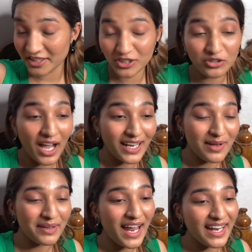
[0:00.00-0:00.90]
जी तू खाना
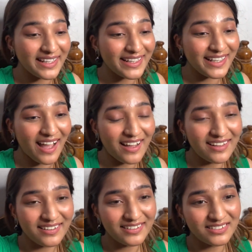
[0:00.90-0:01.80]
बना रही है क्या
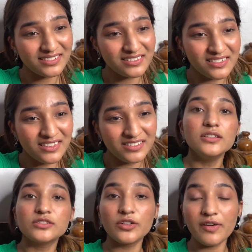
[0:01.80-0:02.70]

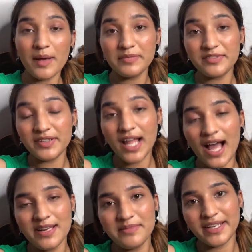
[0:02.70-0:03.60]
तो फैमिली
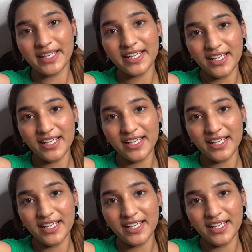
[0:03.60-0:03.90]
फ़िलहाल मैंने